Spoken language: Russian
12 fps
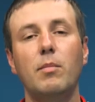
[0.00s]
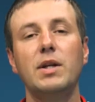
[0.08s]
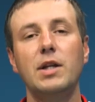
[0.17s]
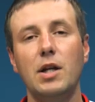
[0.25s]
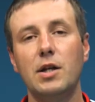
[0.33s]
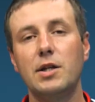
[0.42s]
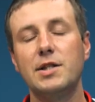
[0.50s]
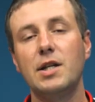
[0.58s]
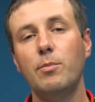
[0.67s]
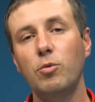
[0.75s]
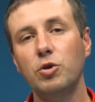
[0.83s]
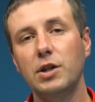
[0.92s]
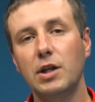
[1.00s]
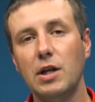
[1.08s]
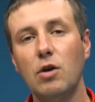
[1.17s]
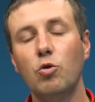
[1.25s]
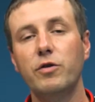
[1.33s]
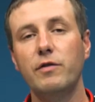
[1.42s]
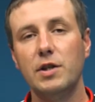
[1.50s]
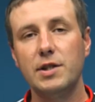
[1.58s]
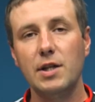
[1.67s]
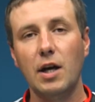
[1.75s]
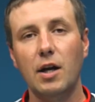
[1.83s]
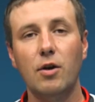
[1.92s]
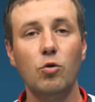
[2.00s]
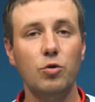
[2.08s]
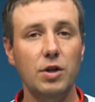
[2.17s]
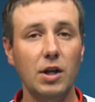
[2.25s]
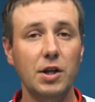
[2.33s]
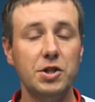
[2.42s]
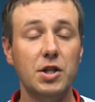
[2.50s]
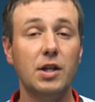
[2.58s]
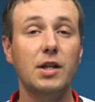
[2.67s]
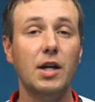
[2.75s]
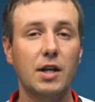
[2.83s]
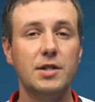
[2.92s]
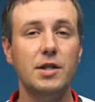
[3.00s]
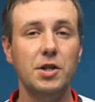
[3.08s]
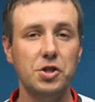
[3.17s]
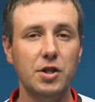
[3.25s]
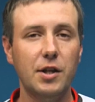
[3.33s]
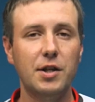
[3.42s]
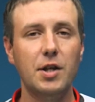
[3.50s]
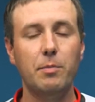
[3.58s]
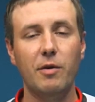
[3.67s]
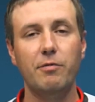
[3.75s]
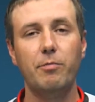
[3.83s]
Модель разработана как универсальное удилище для различных типов